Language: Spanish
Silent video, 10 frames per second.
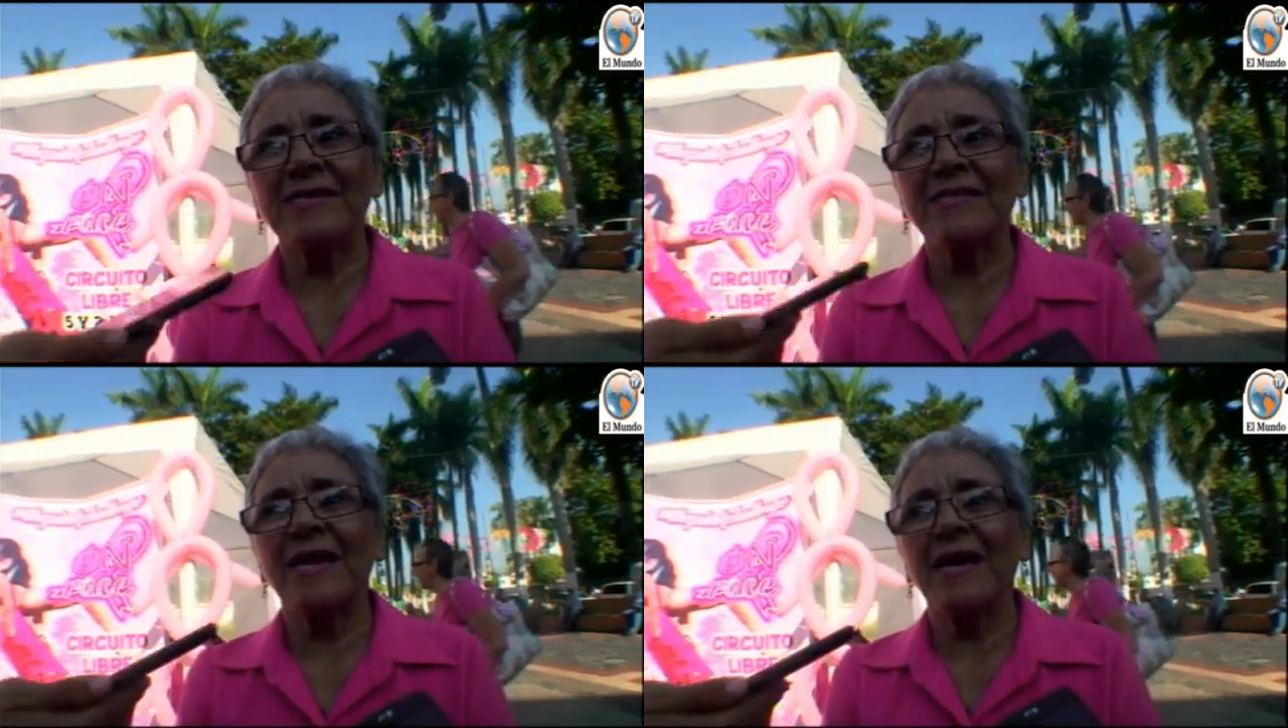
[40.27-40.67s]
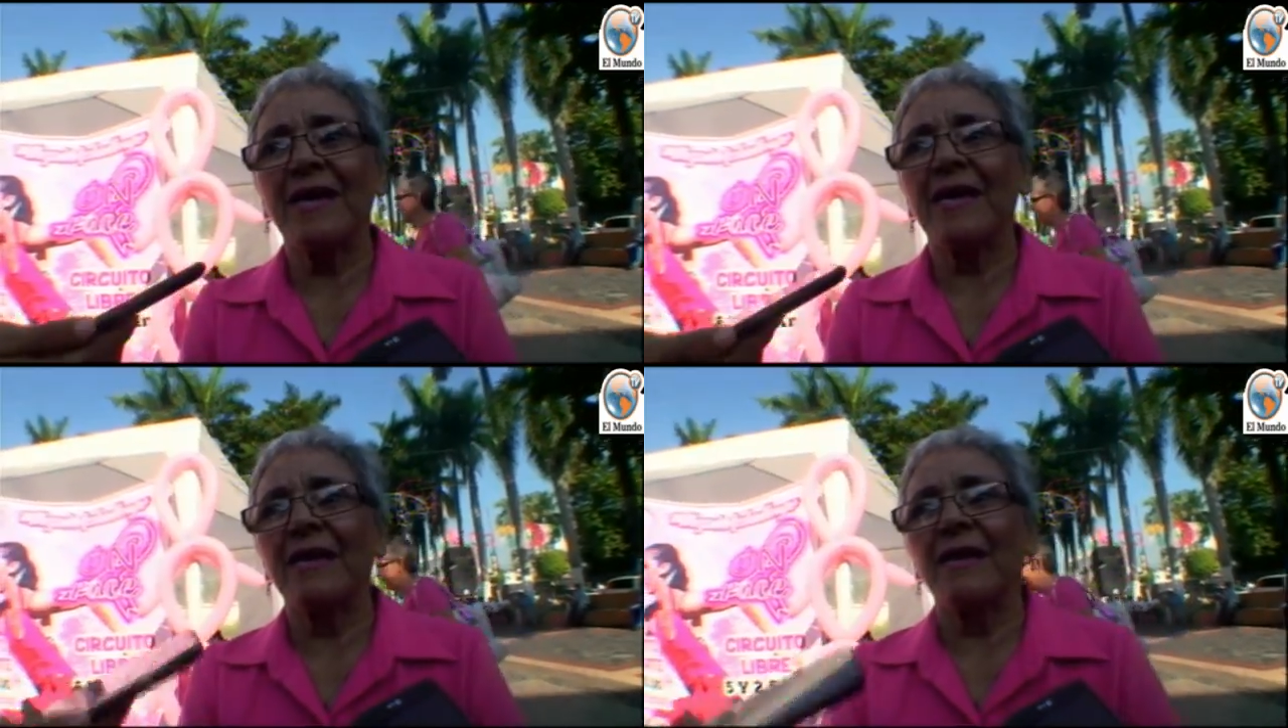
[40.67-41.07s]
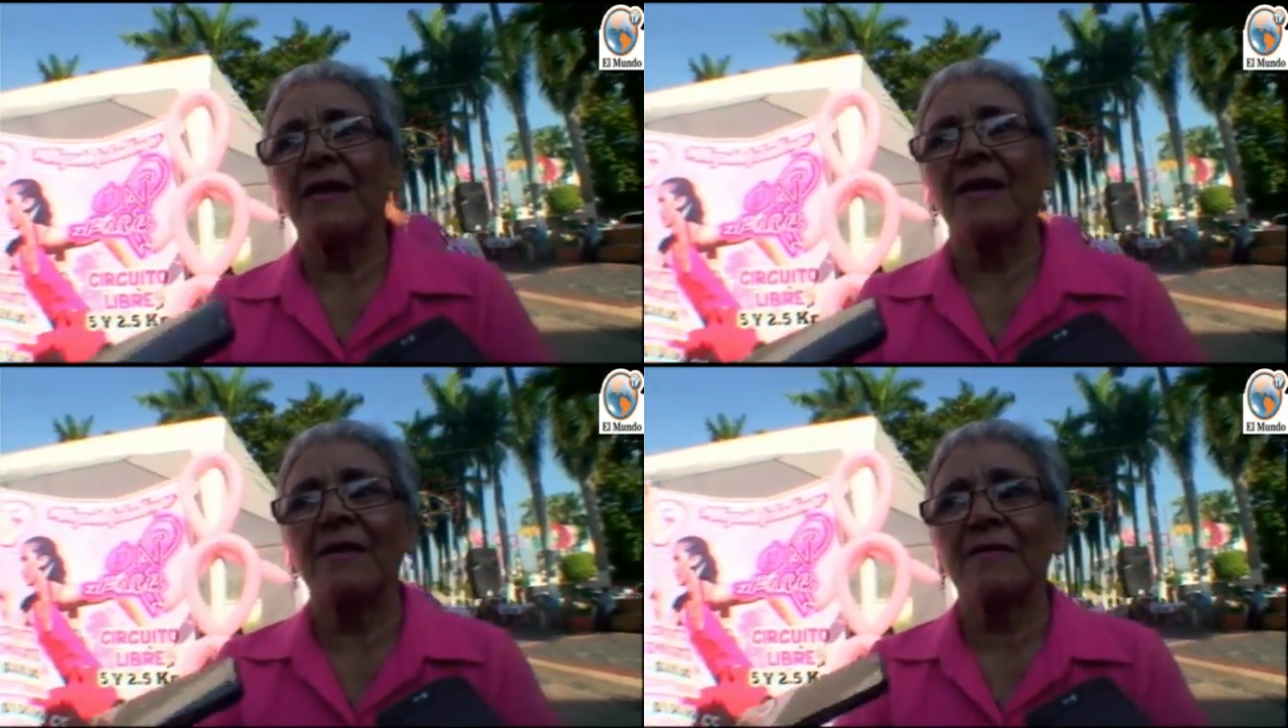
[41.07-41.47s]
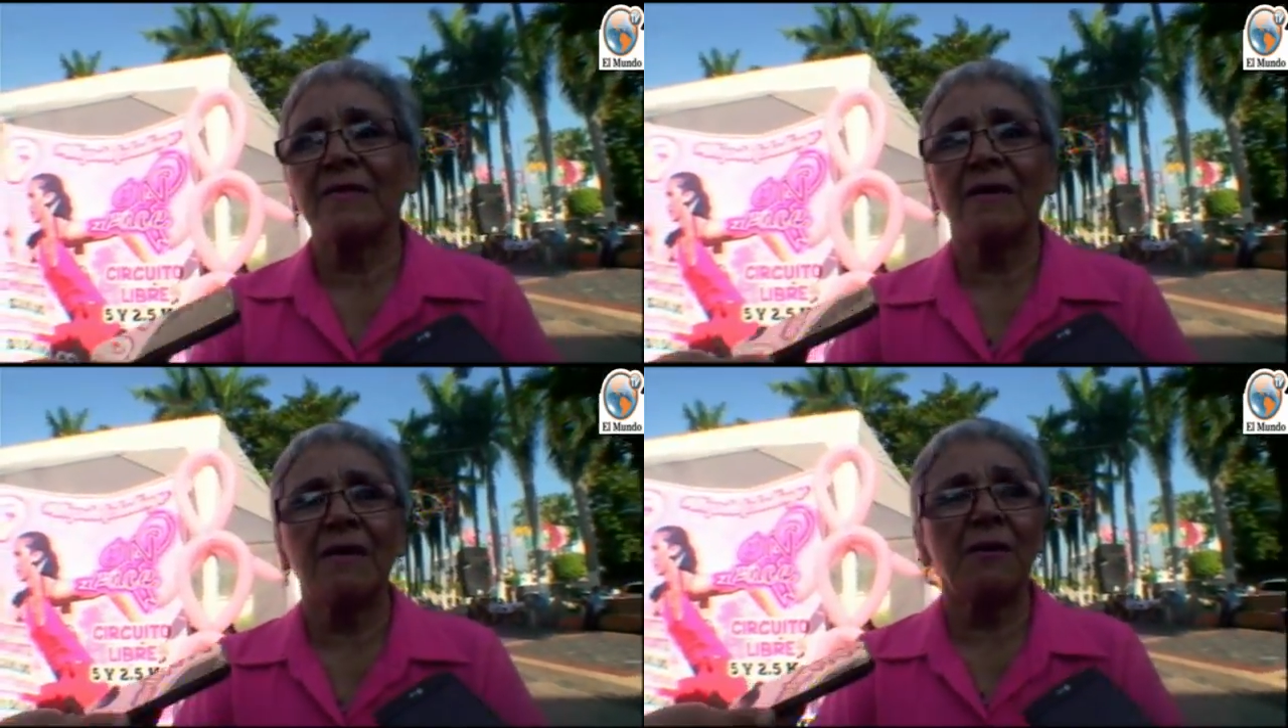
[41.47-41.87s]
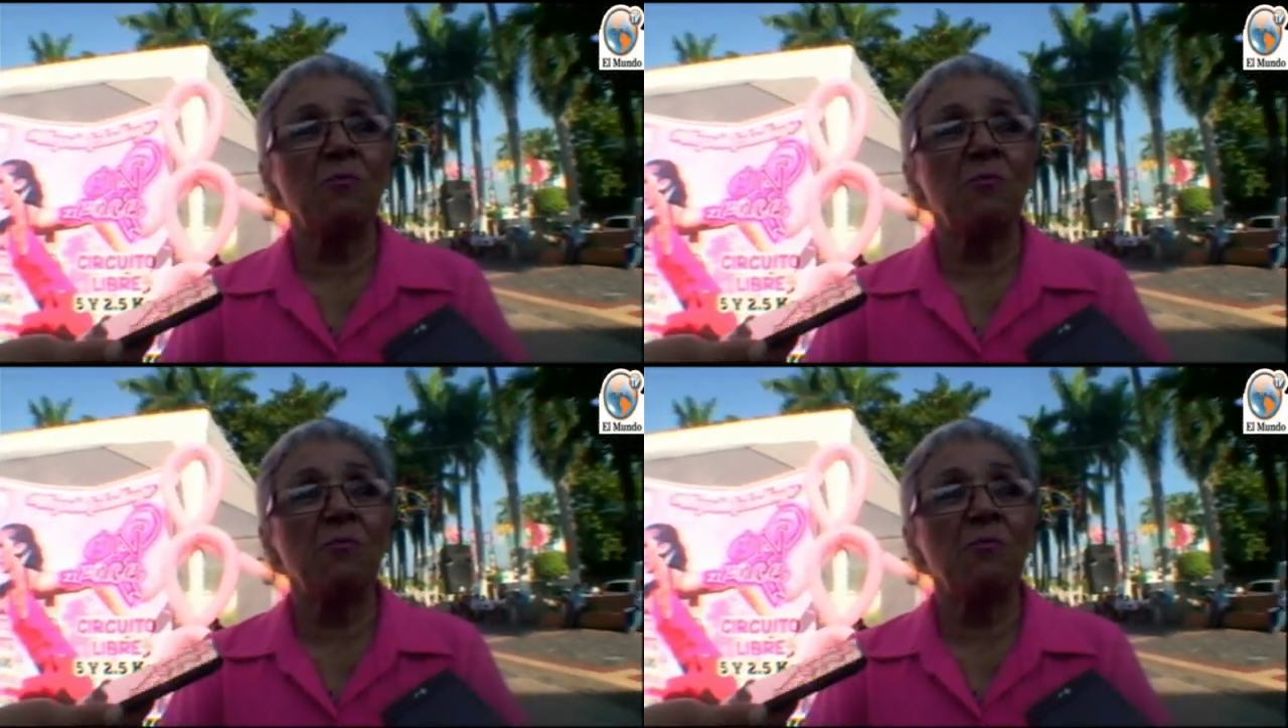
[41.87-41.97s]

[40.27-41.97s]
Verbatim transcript: ya está en, este,